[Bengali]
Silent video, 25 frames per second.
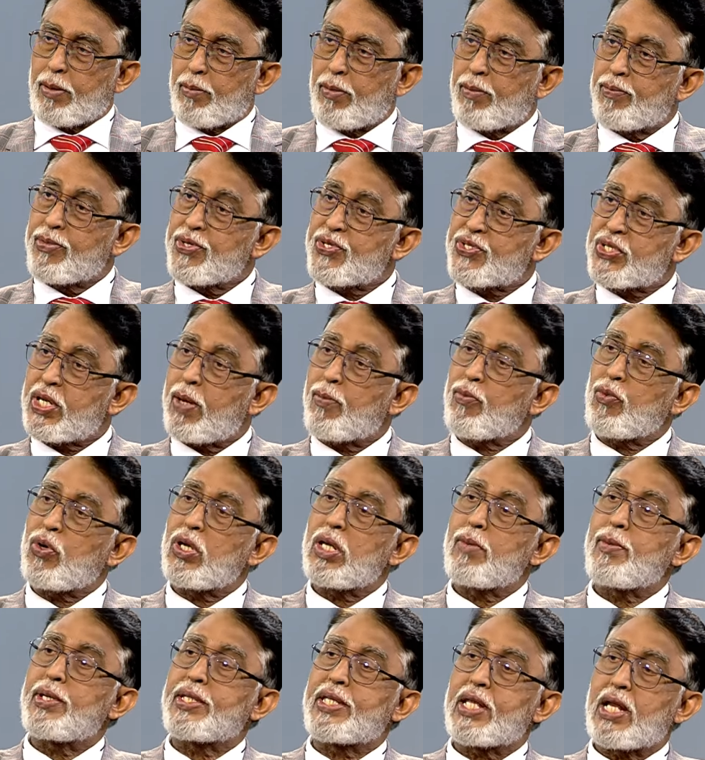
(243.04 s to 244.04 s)
এবং বিশ্রাম
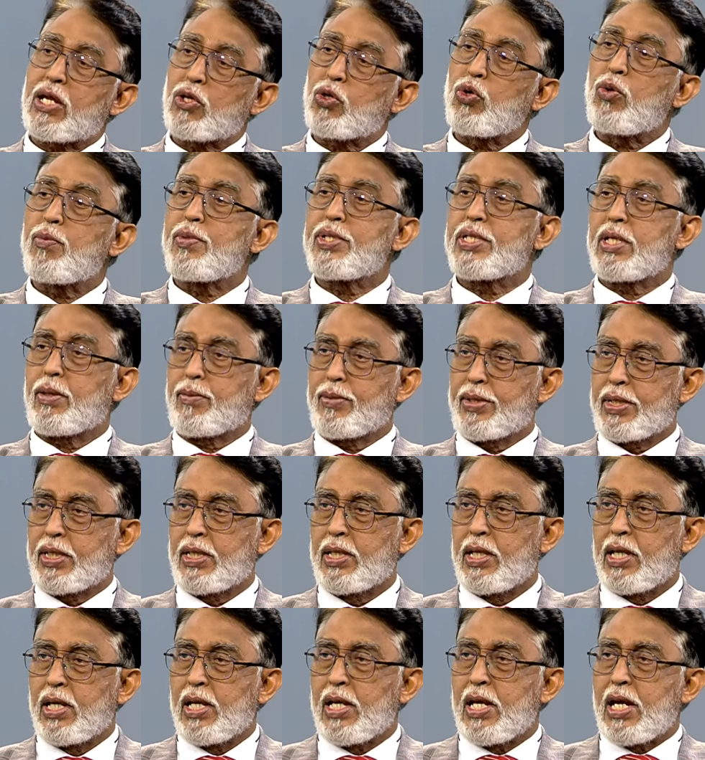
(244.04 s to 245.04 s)
করলে ব্যথাটা কমে যাবে
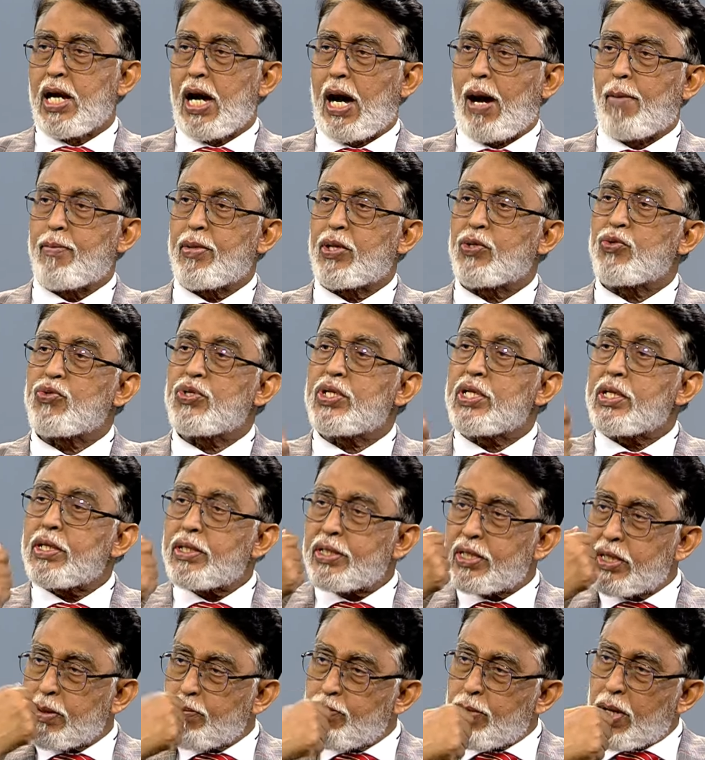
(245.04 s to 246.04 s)
আমরা যদি
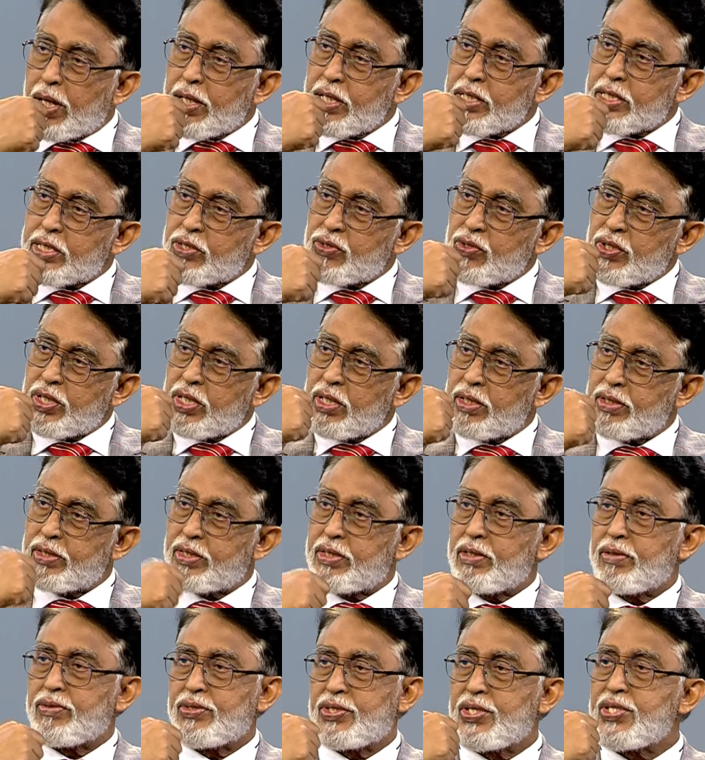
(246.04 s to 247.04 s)
জিব্বার নিচে যদি
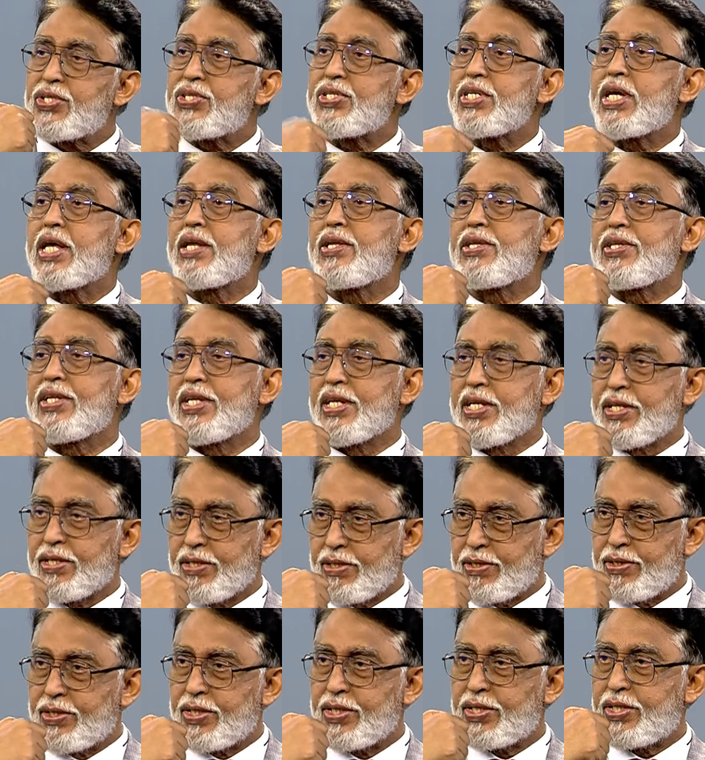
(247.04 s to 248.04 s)
জিটিএন দিই
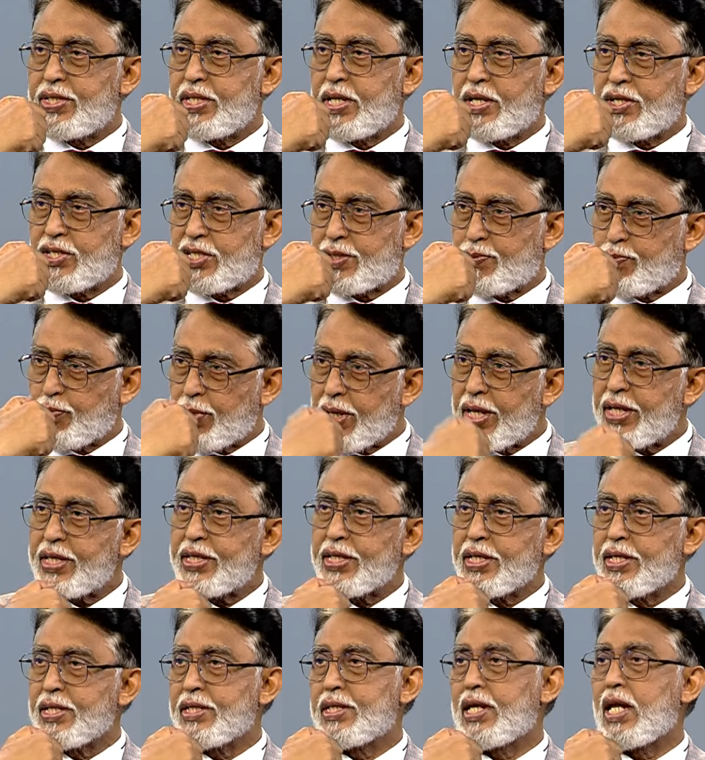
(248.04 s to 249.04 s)
জিটিএন স্প্রে
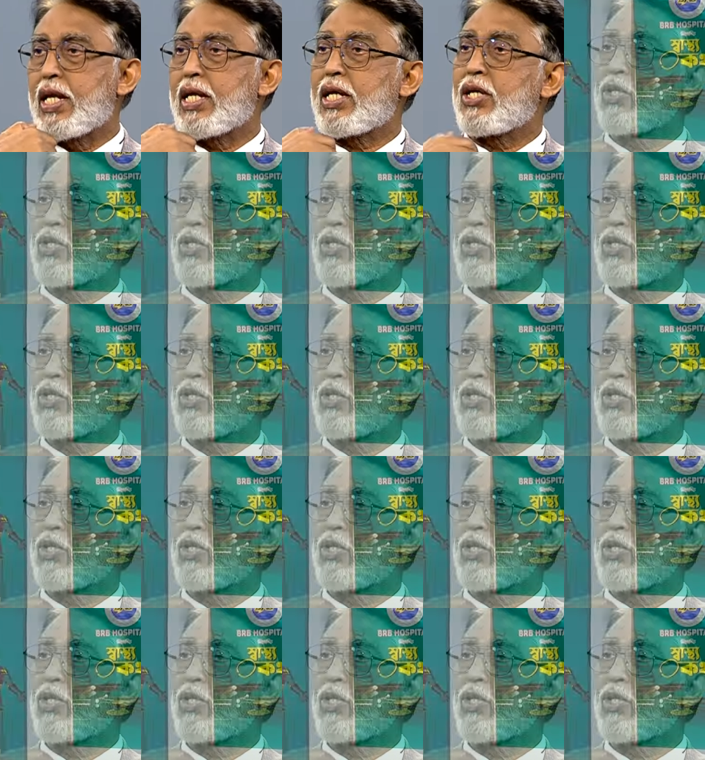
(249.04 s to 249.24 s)
দিই তাহলে